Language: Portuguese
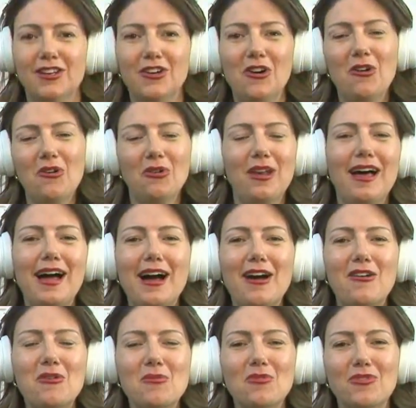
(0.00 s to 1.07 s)
Olá,
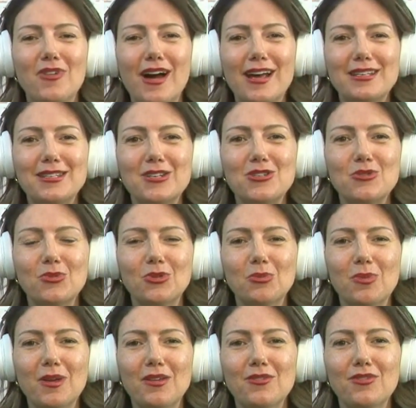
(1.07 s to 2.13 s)
como vai? Sejam
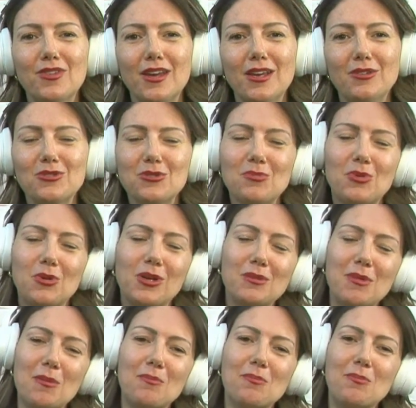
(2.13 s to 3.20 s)
muito bem-vindos no
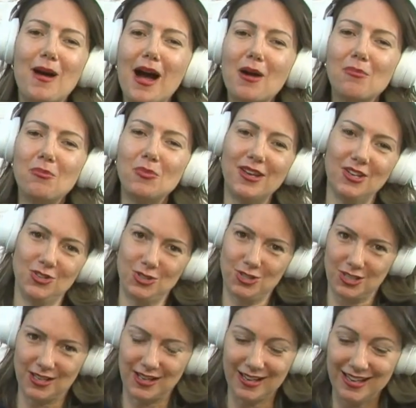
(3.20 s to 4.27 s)
programa Papo em
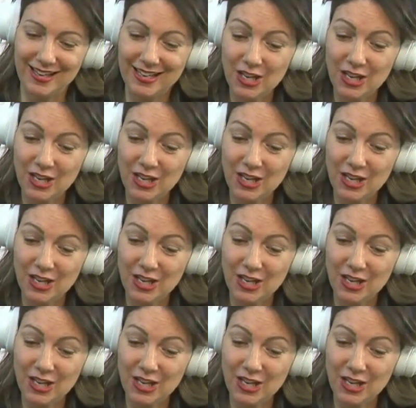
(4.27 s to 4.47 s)
Dia.